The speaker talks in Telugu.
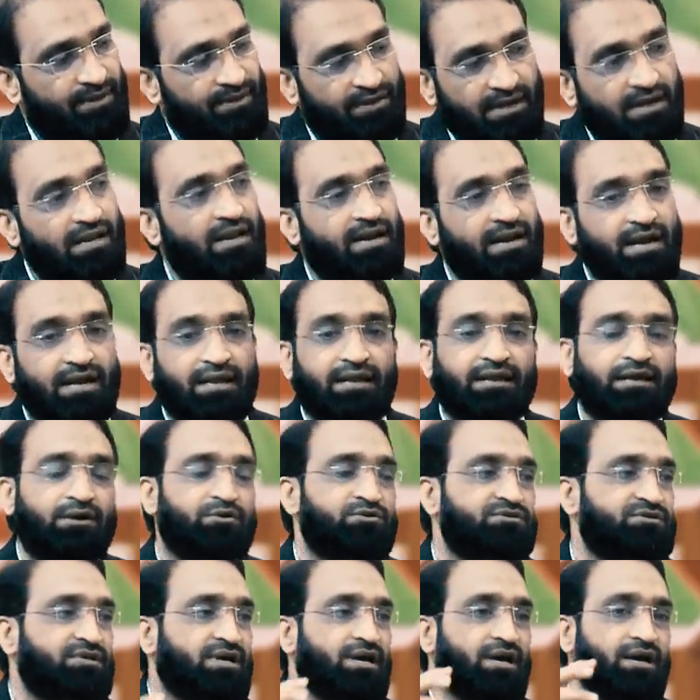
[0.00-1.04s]
నల్లరాయి కనుక
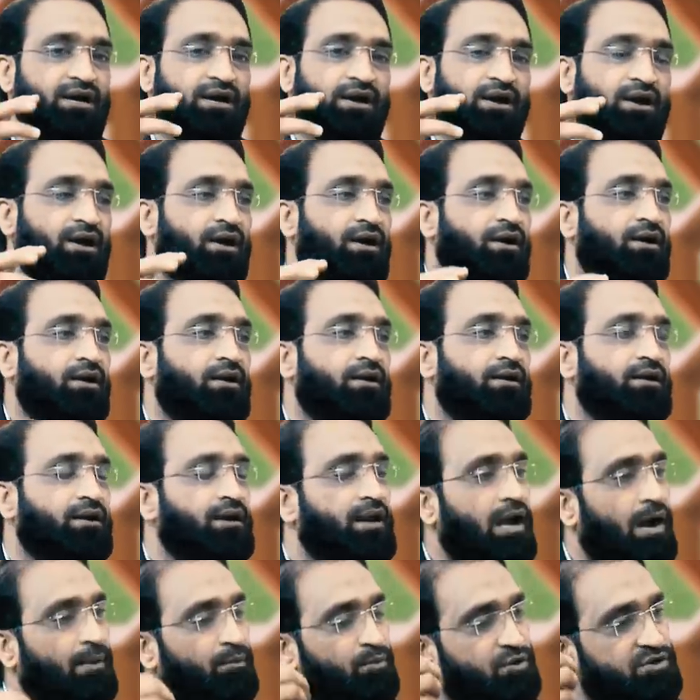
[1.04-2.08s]
వస్తే నీ
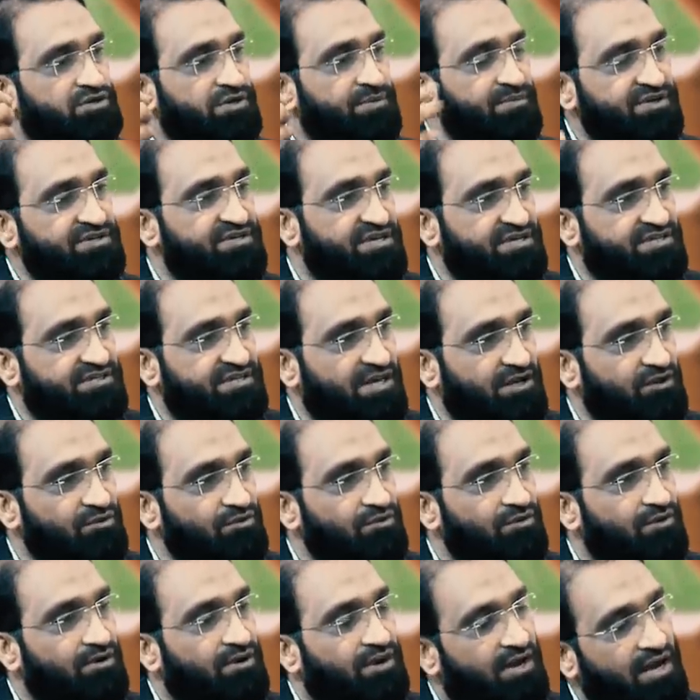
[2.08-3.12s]
అప్పు క్షమించేస్తాను
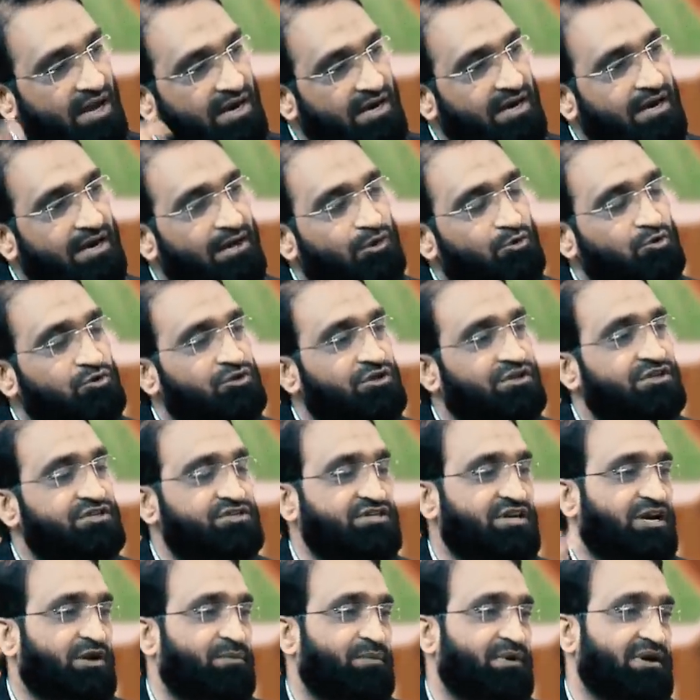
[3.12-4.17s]
కానీ నీ కూతురు
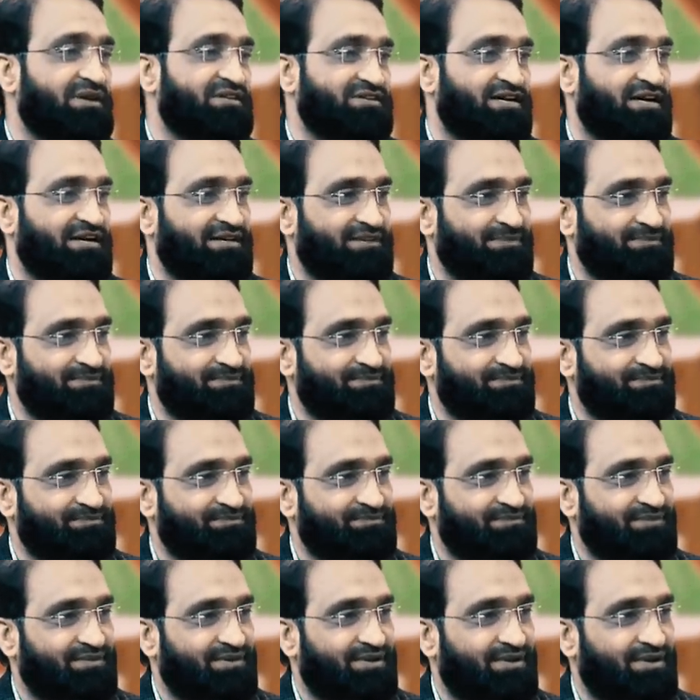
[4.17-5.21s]
నుంచి నాకు పెళ్లి చేయాలి
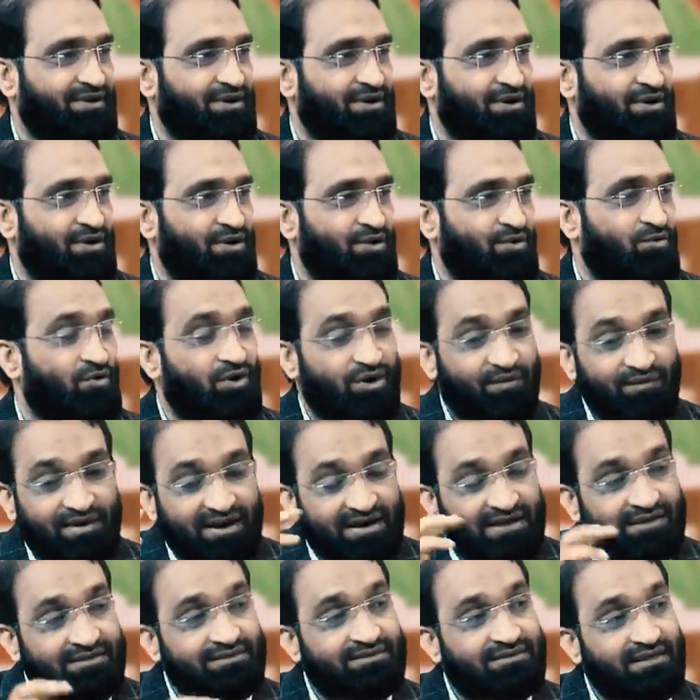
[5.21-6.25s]

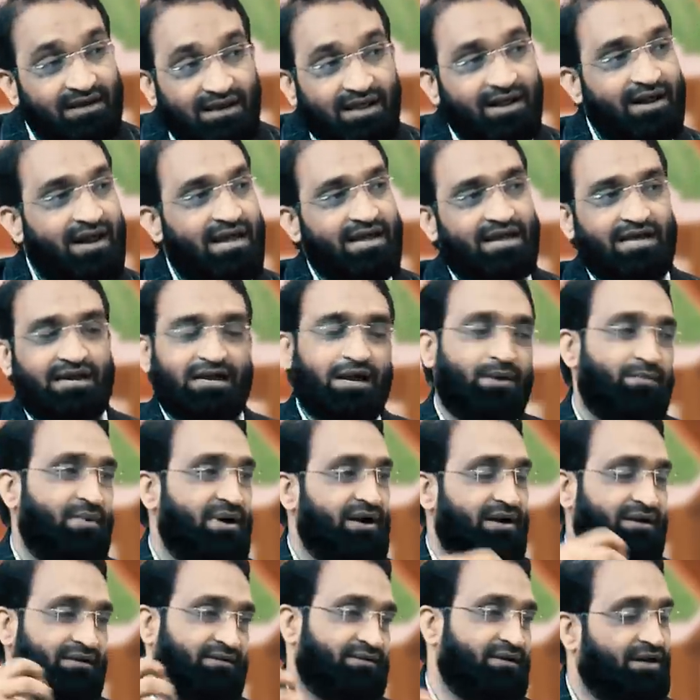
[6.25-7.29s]
ఒకవేళ తెల్లరాయి కనుక
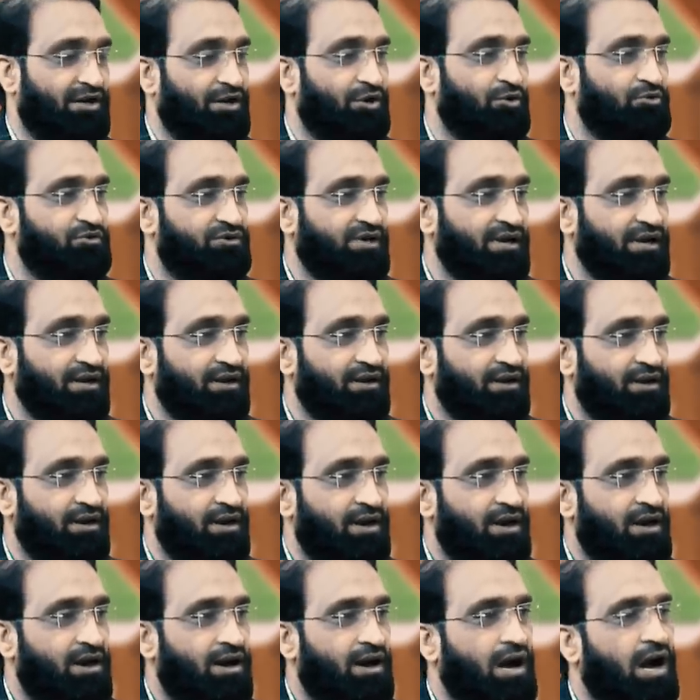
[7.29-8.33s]
బయటికి తీయగలిగితే
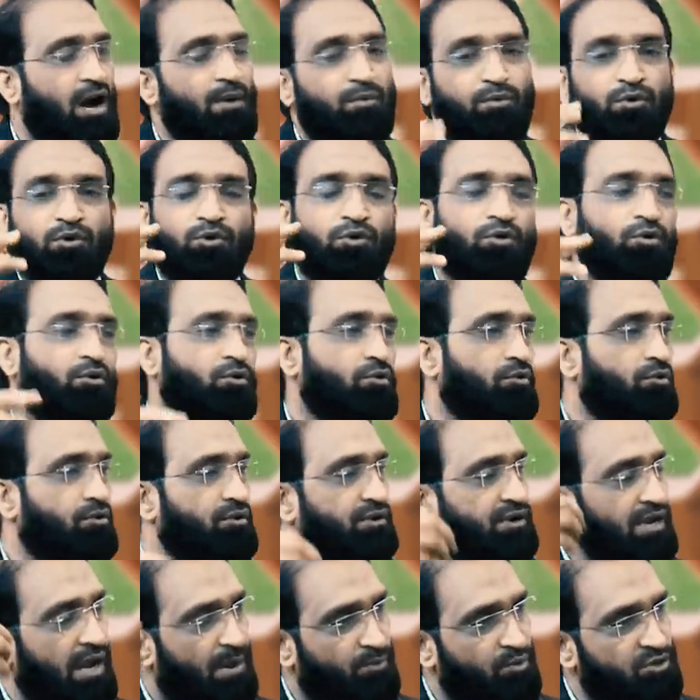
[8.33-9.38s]
అప్పుడు
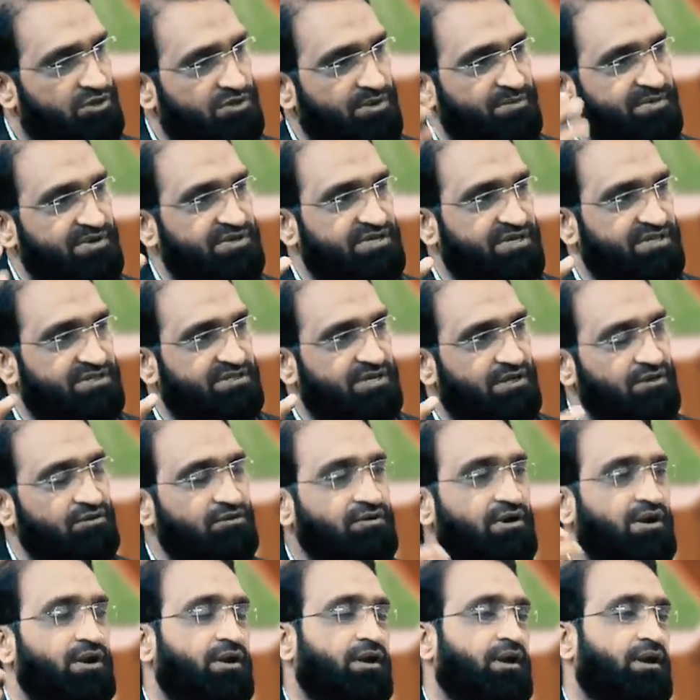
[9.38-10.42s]
నీ అప్పు క్షమించేస్తాను
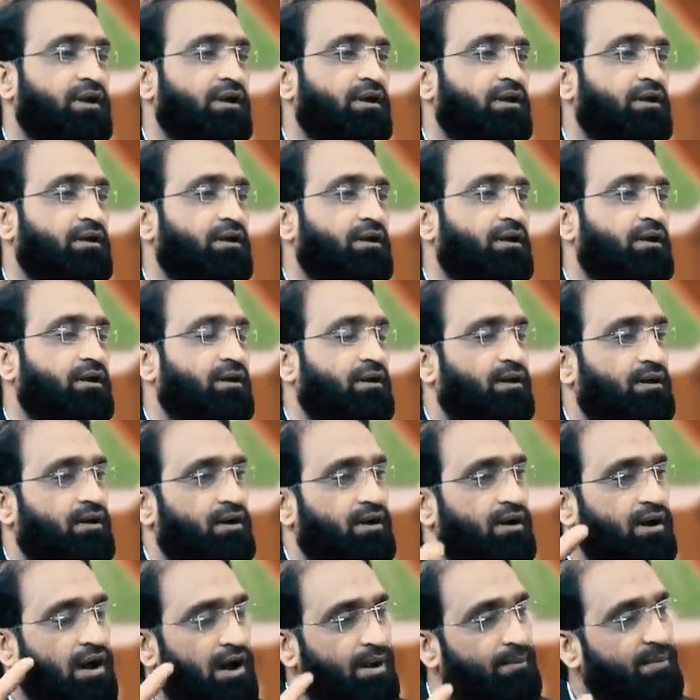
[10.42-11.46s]
నీ
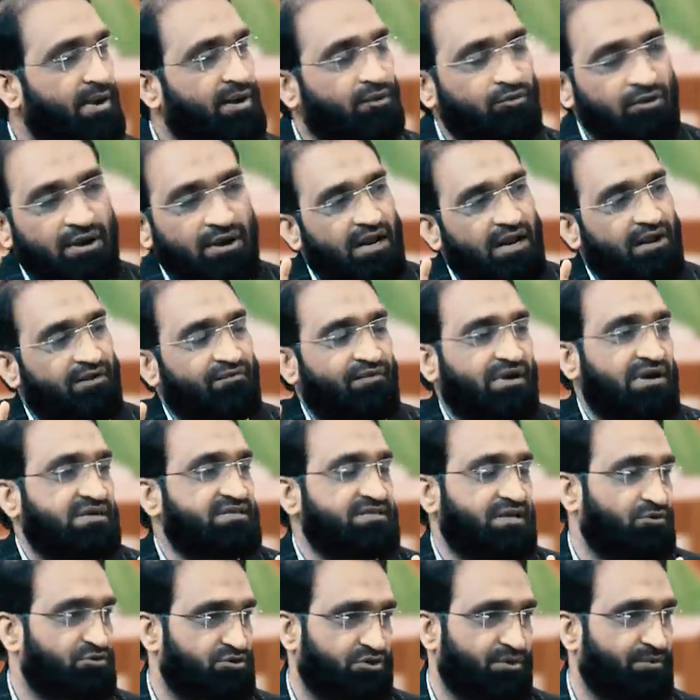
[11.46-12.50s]
అమ్మాయిని నాకు
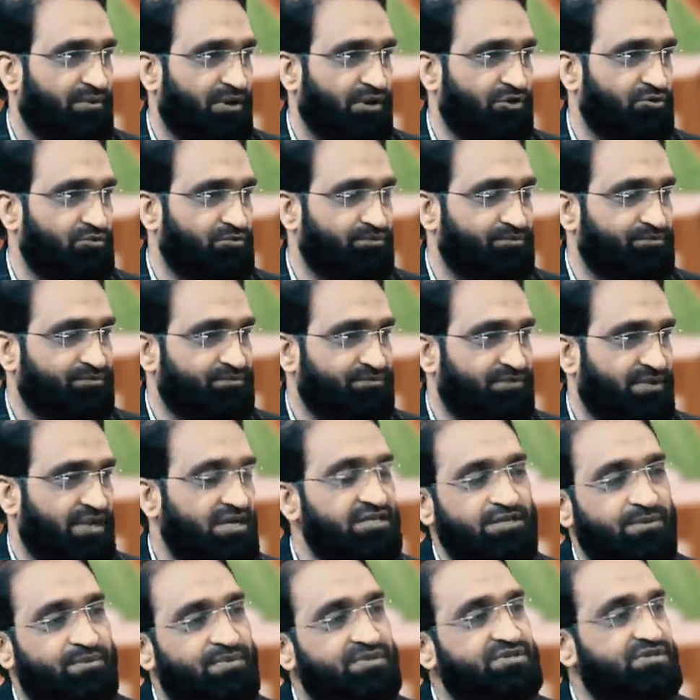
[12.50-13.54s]
ఇవ్వాల్సిన అవసరం లేదు
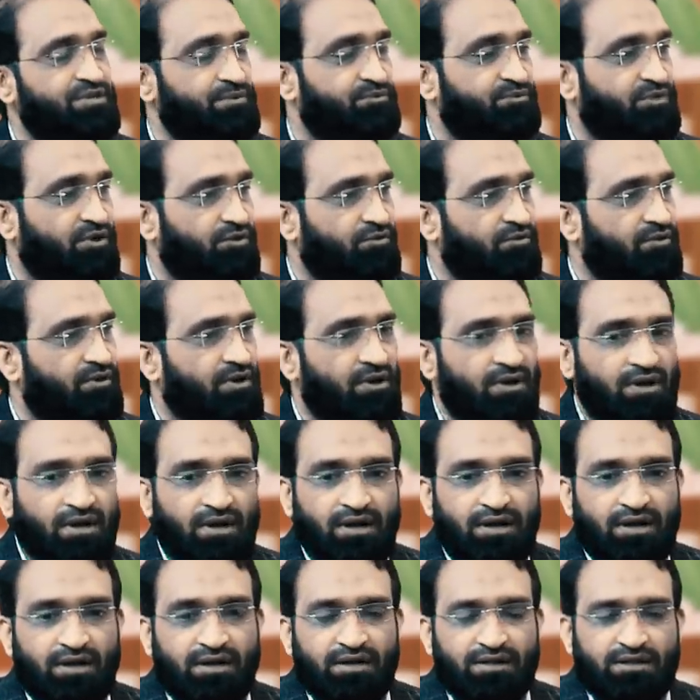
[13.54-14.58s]
అని చెప్పేసి చెప్తాడు
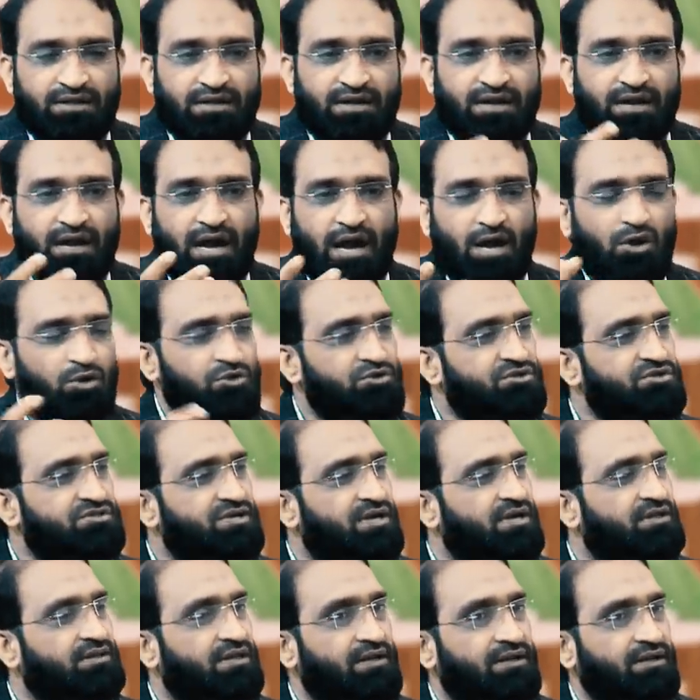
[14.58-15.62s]
ఇది
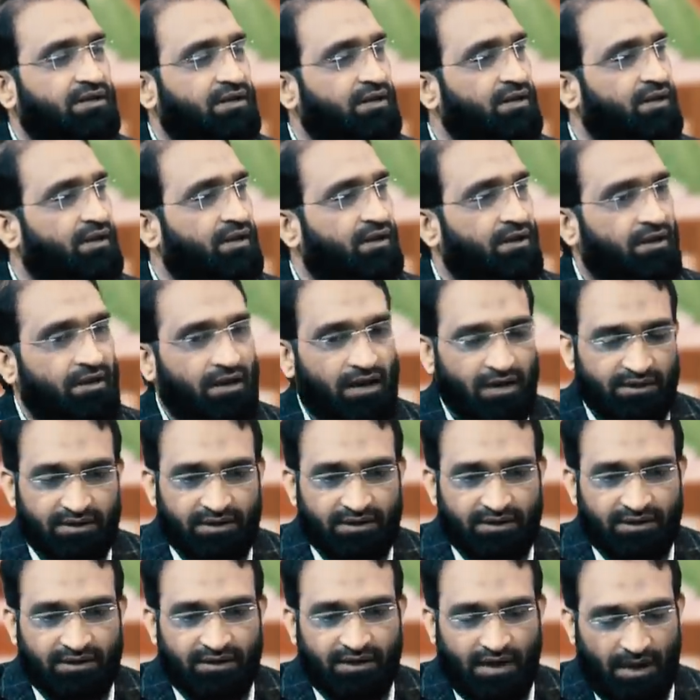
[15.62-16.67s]
ఆలోచిస్తే తనకి
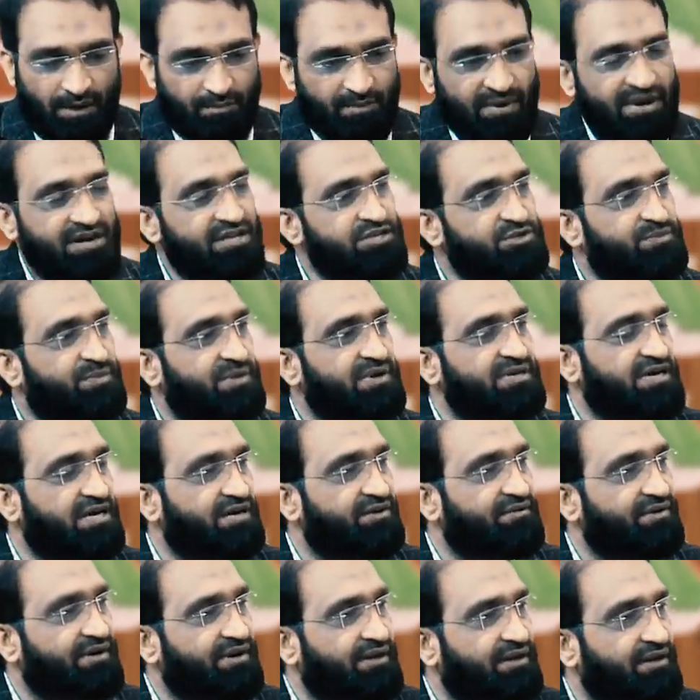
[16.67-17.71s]
అదేంటి నా అమ్మాయి నుంచి పెళ్లి
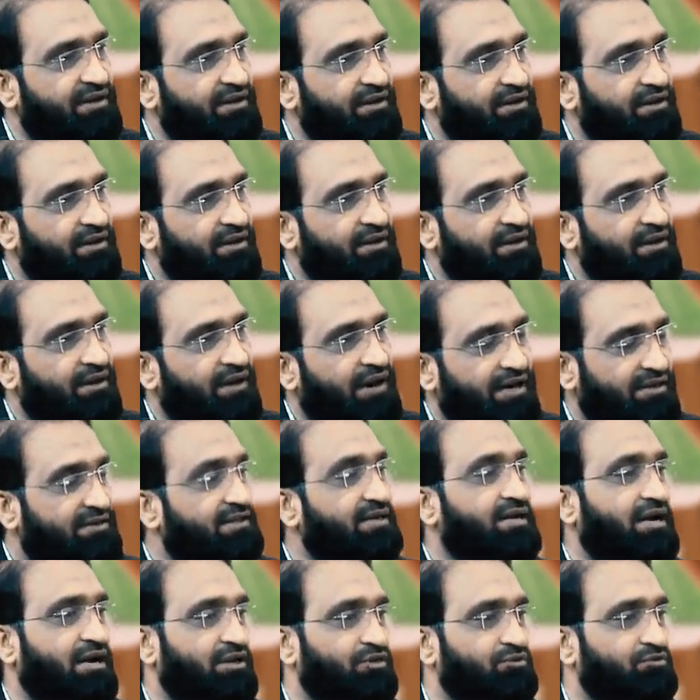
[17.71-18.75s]
చేయటం ఏంటి
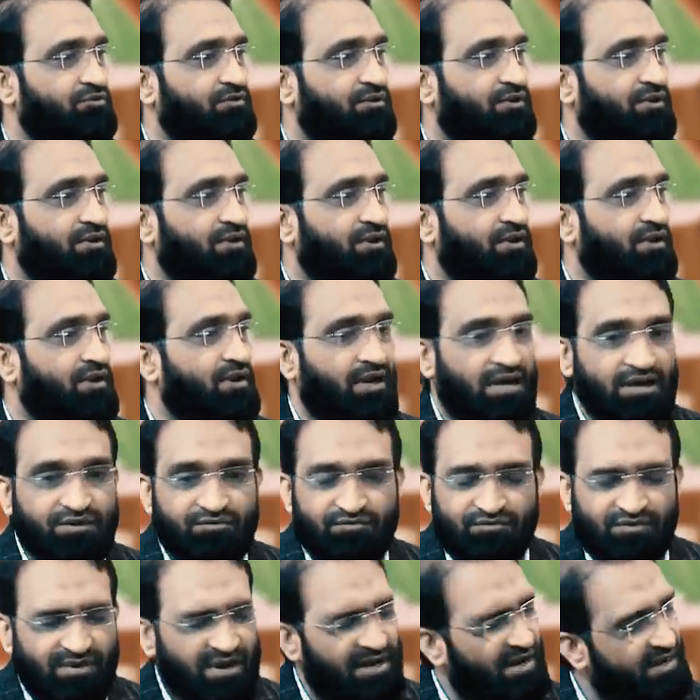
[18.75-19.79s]
అర్థం కాదు కానీ
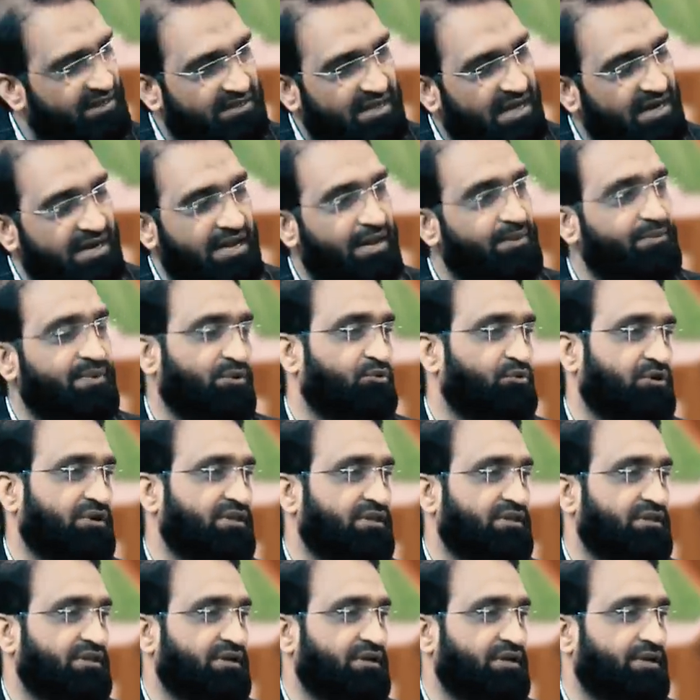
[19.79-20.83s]
వేరే దారి ఏమీ
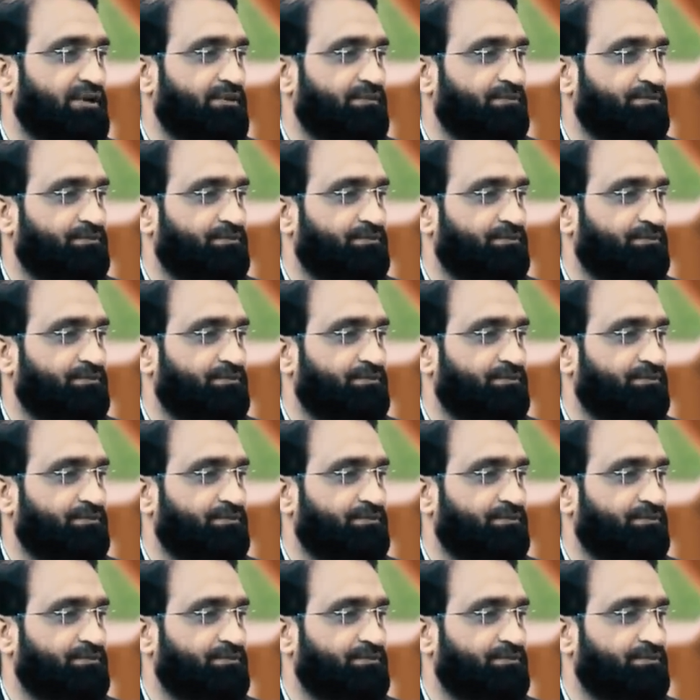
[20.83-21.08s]
ఉండదు అతనికి